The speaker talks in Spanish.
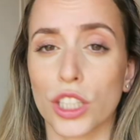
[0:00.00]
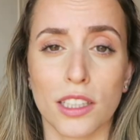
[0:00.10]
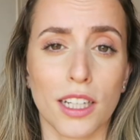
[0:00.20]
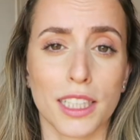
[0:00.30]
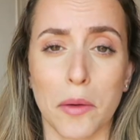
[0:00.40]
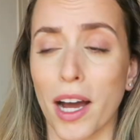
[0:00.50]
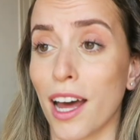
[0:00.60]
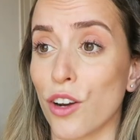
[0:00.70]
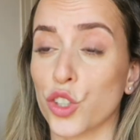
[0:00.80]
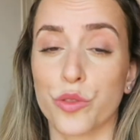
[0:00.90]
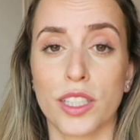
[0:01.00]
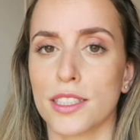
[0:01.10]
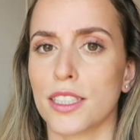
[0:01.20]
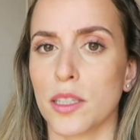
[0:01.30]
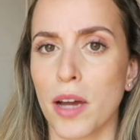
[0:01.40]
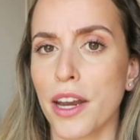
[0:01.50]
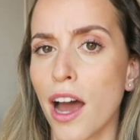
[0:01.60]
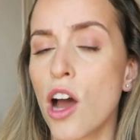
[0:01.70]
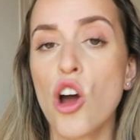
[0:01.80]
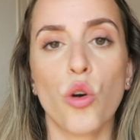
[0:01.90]
se tiene que trabajar los fines de
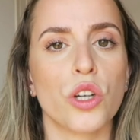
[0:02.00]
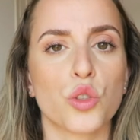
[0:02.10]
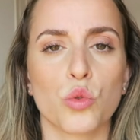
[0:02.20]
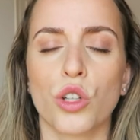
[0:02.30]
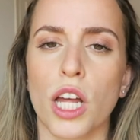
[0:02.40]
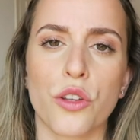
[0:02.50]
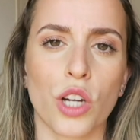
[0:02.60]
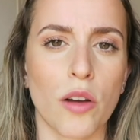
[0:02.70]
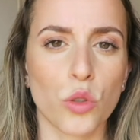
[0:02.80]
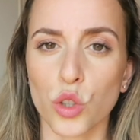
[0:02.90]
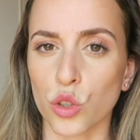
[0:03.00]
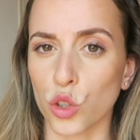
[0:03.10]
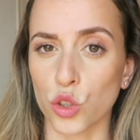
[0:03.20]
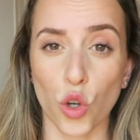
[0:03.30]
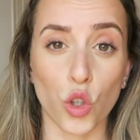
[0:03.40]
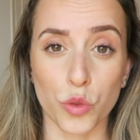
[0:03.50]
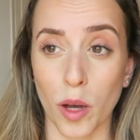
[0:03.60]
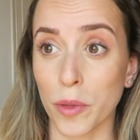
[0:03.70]
semana o es un horario que a vosotros os va